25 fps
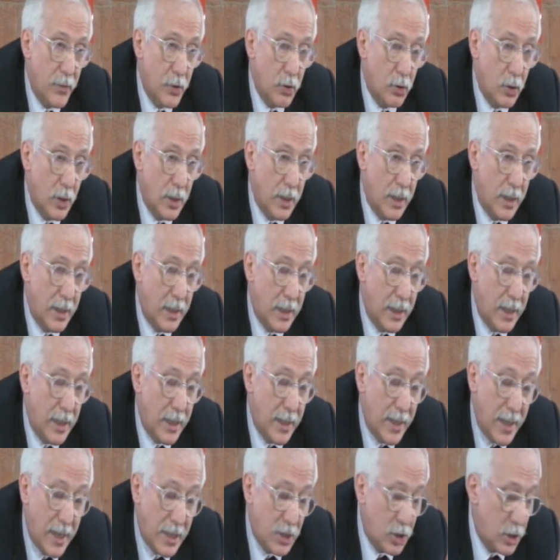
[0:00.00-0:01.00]
Cioè la, la
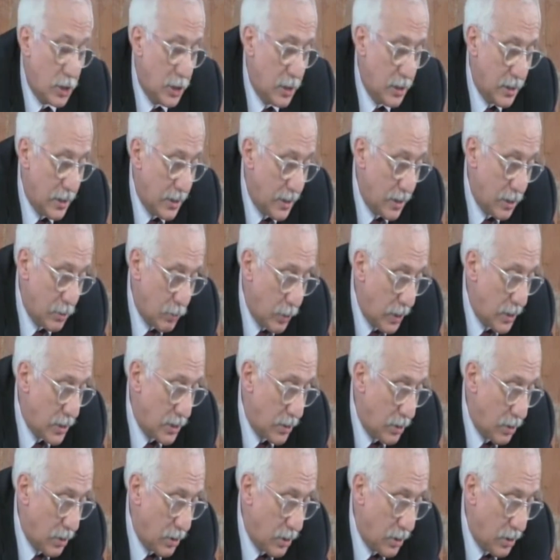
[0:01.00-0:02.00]
nascita di
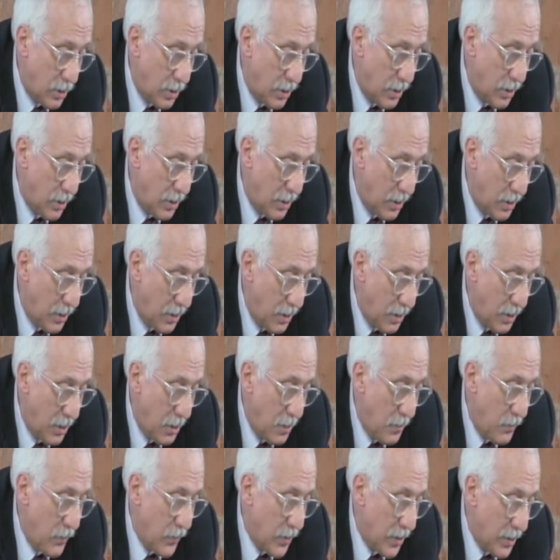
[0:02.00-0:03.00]
questo
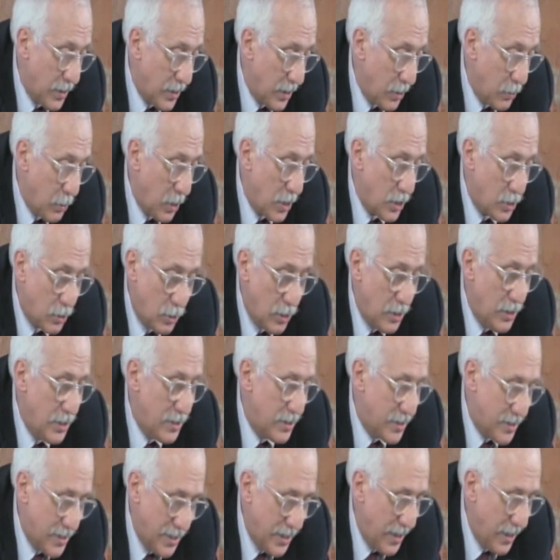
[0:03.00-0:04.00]
di questo
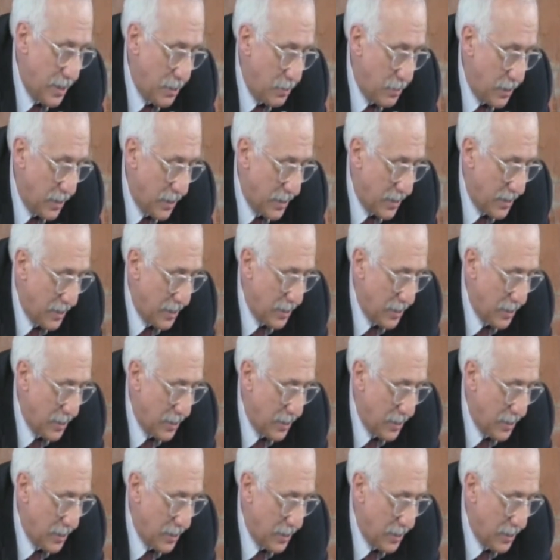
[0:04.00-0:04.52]
insieme